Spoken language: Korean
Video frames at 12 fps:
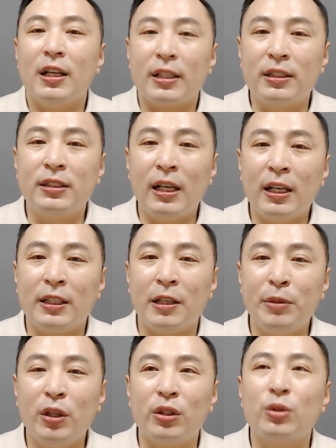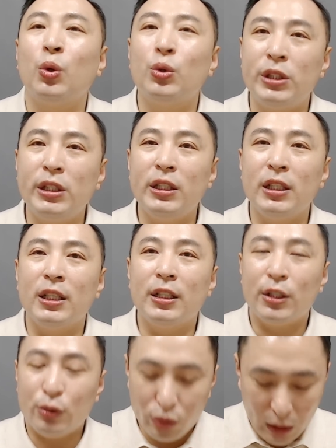그때가 되면 토지
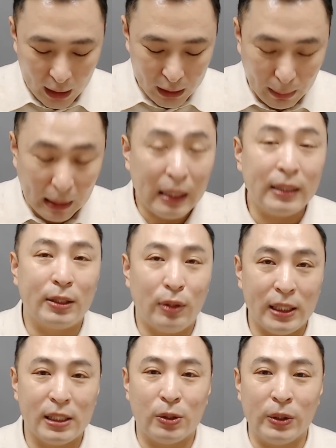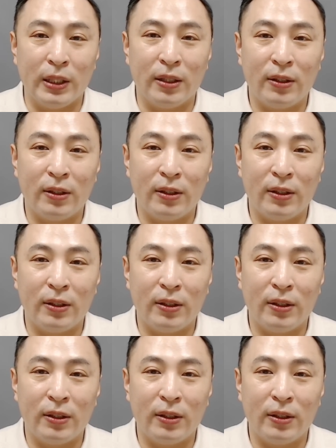투자하지 말라 그래도 하실 거예요.